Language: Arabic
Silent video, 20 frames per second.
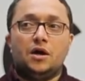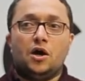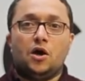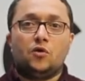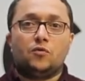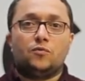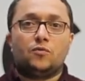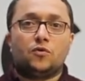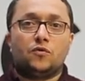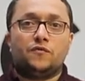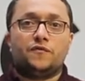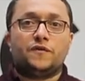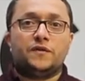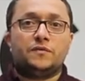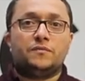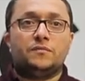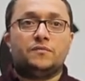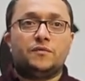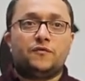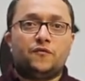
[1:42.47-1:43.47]
او بروفن
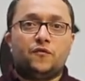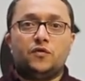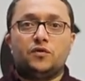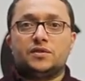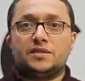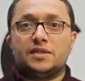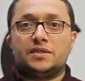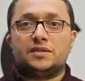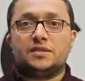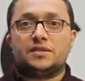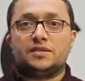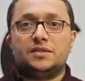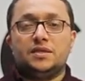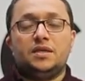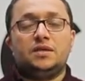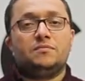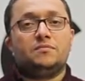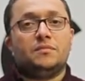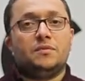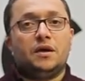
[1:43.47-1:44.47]
من فوق الست
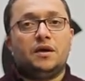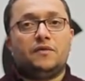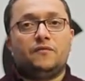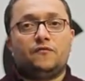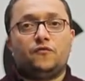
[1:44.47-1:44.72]
سنين آه،